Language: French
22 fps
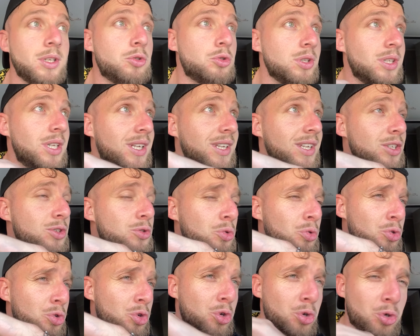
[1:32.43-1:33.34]
des,
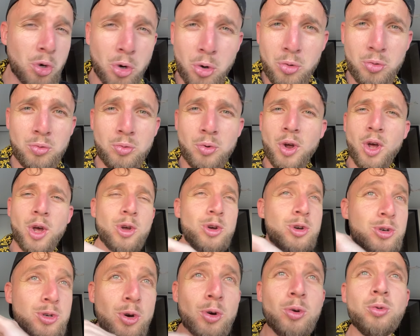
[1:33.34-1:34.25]
questions chelous,
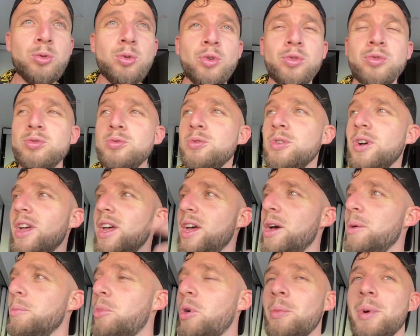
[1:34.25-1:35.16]
chelous de fou.
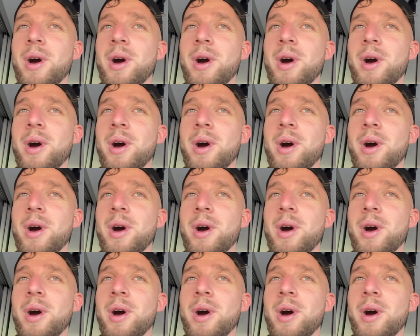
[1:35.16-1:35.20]
Bon